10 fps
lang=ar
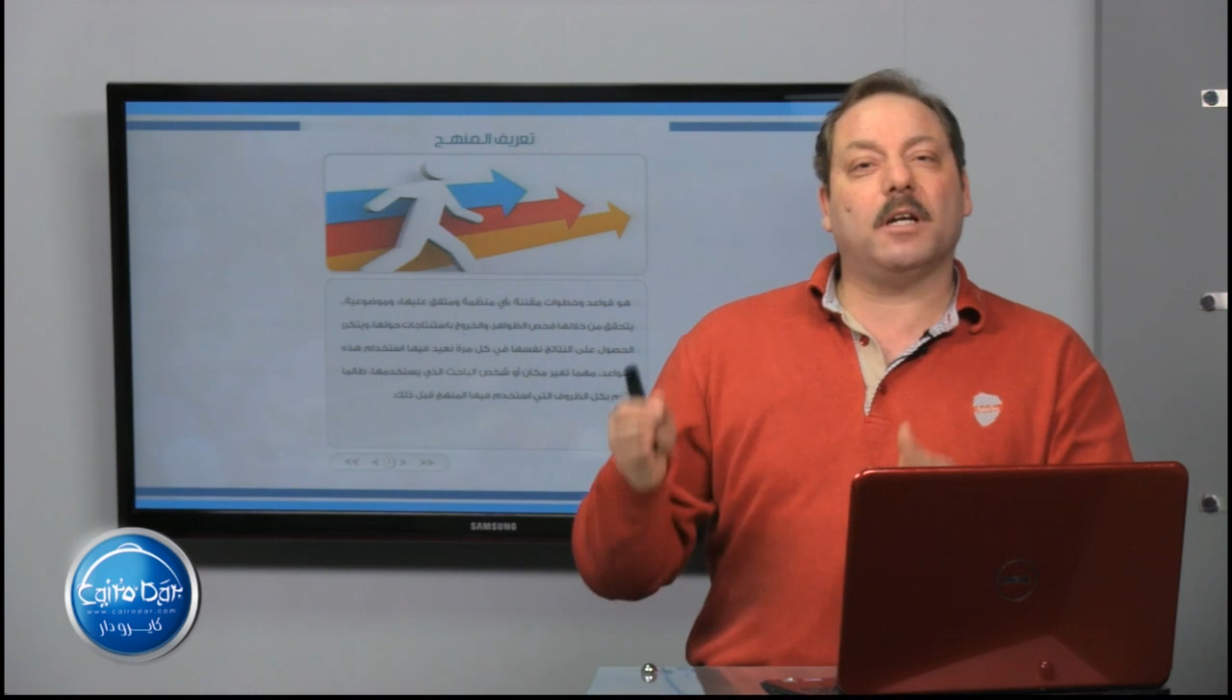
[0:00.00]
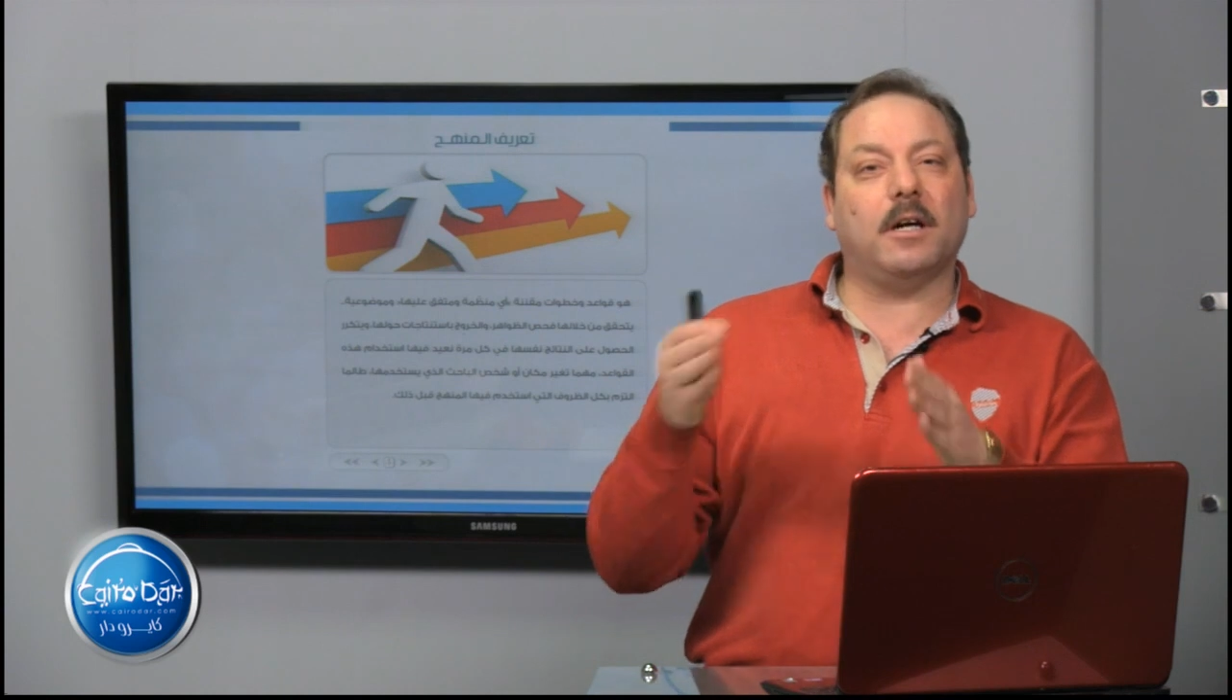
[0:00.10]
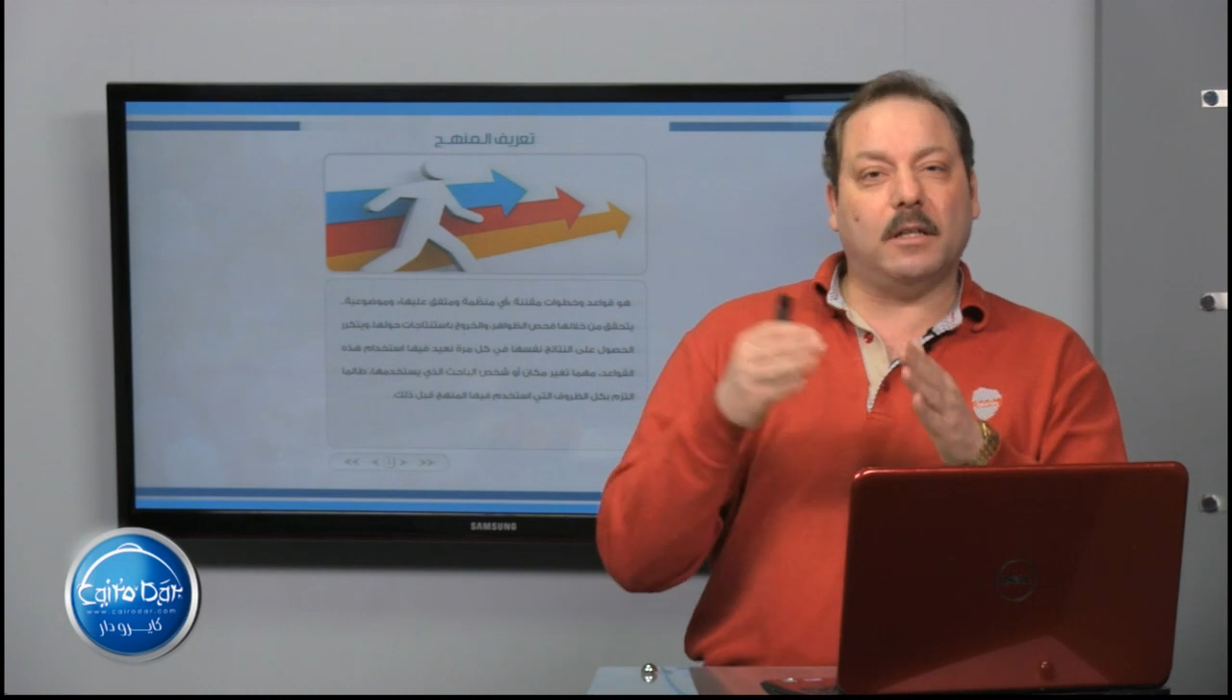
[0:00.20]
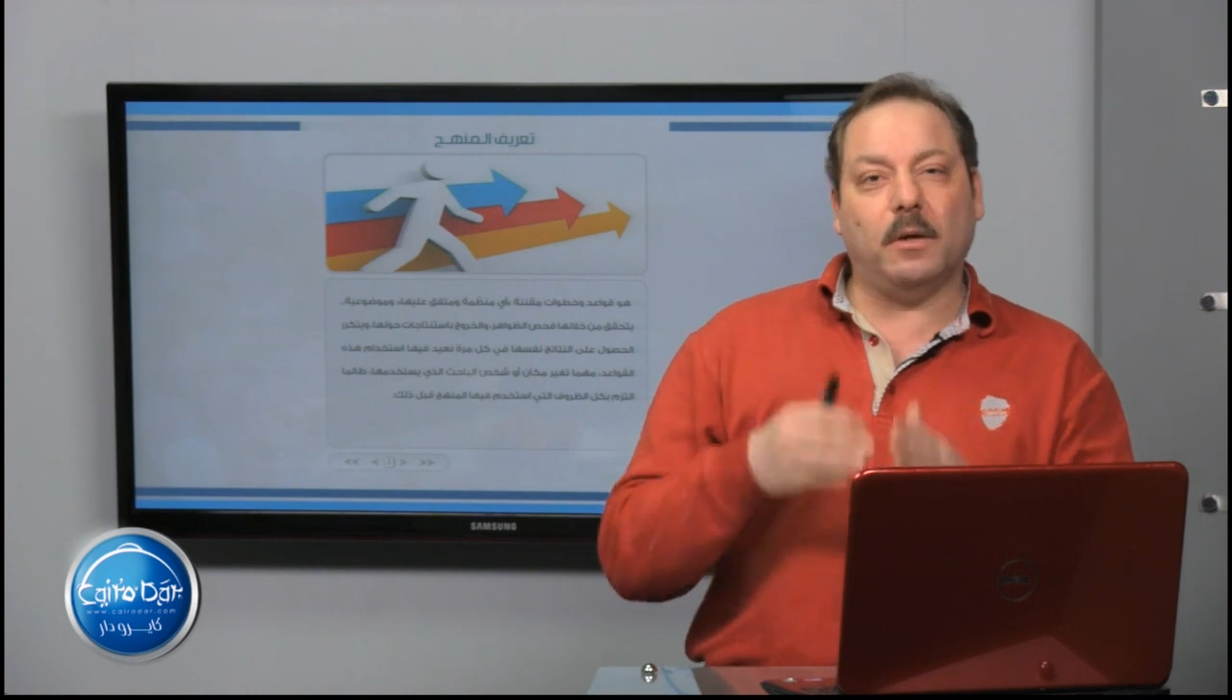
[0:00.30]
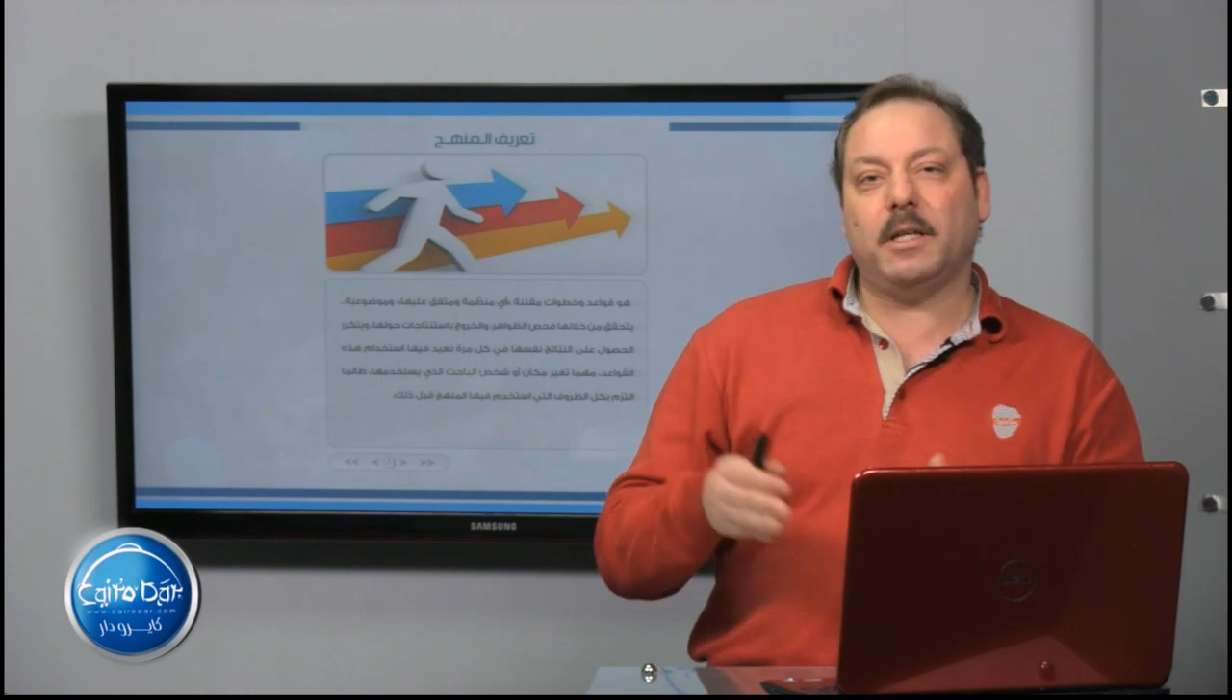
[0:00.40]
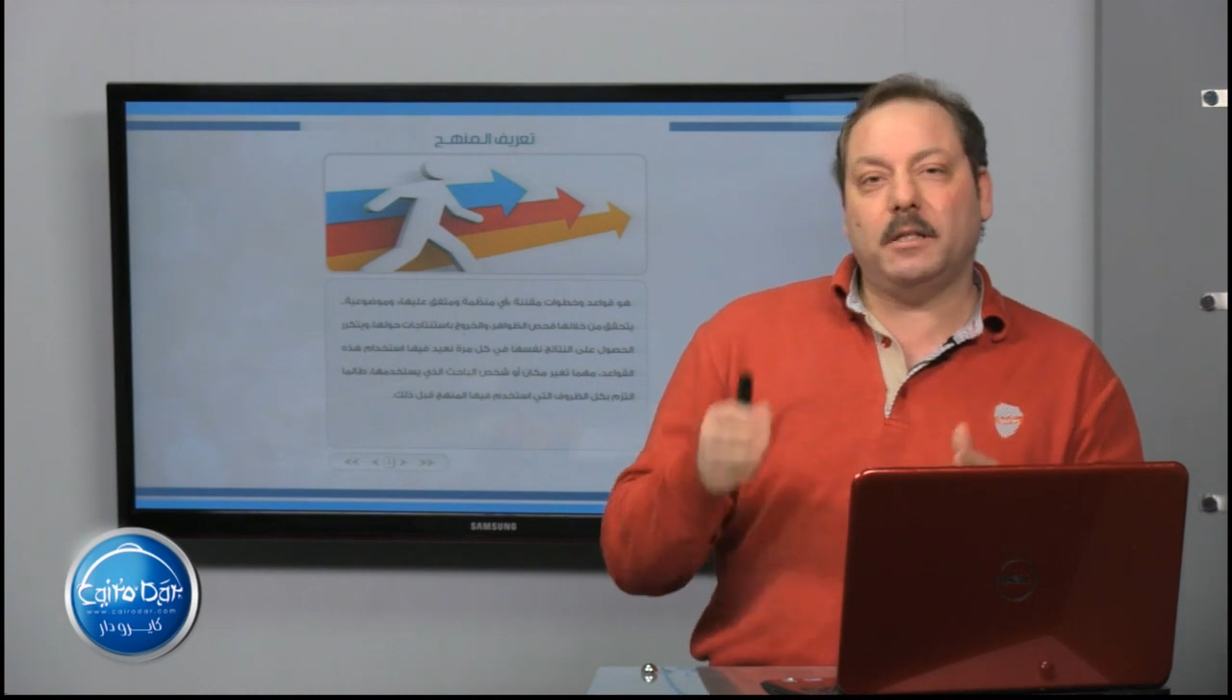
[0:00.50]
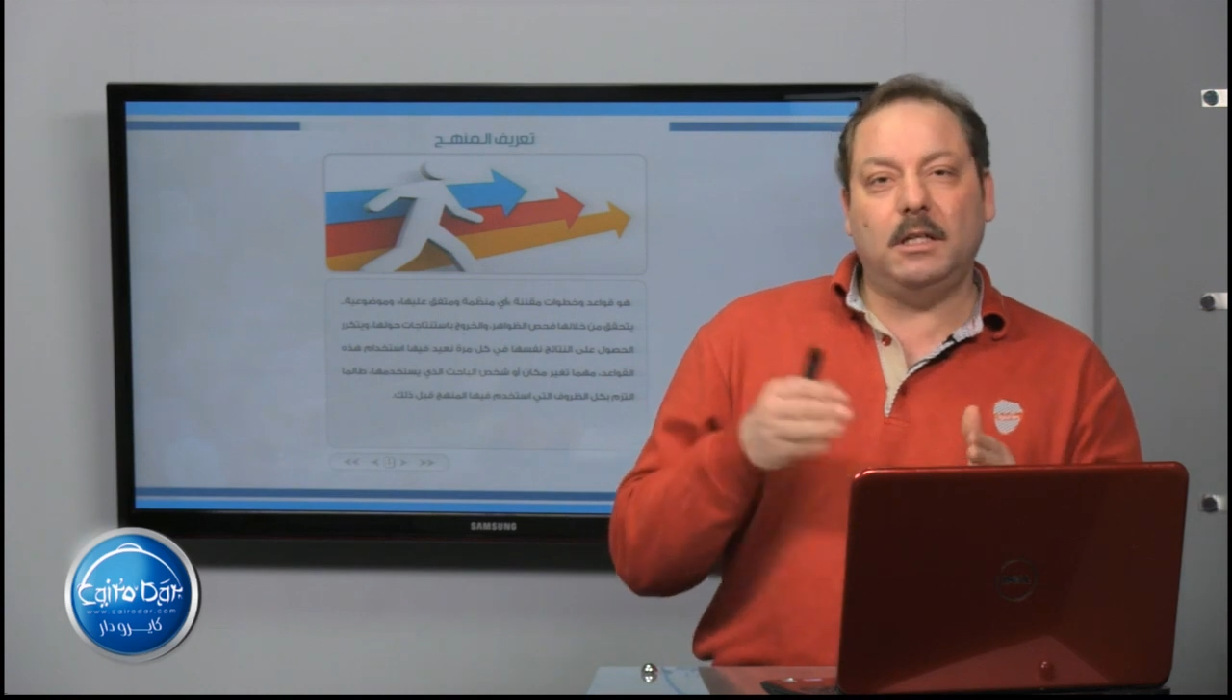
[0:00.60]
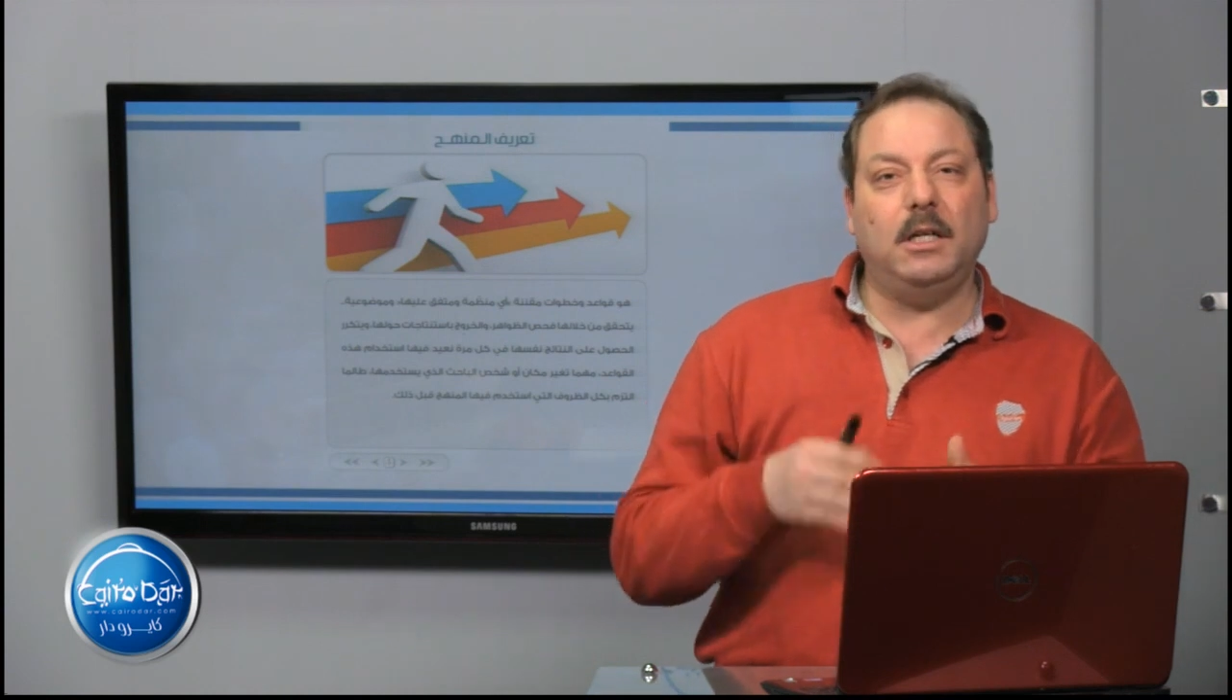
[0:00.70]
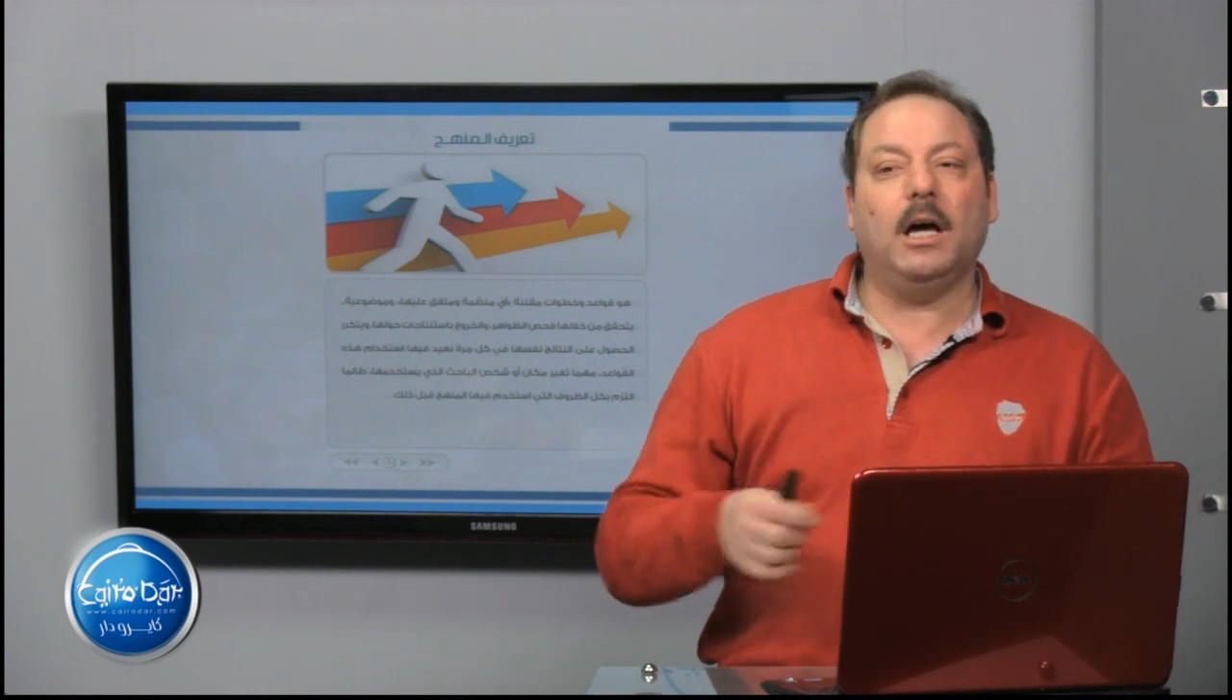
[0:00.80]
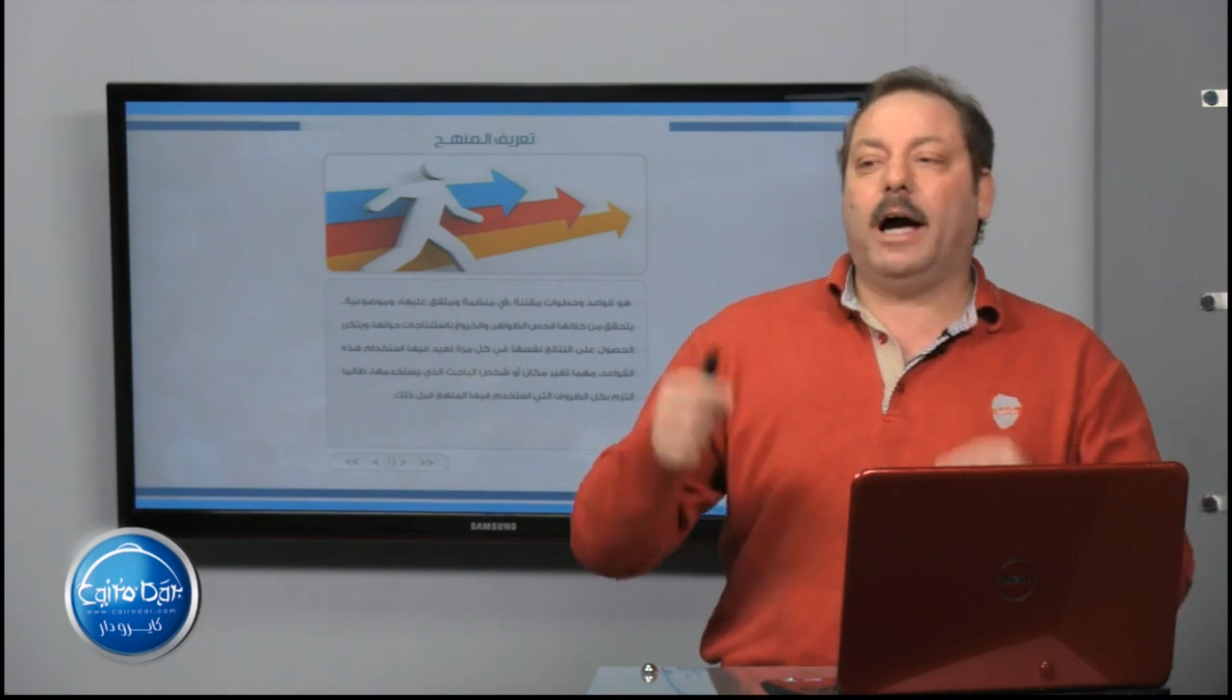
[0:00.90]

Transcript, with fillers: الخطوات دي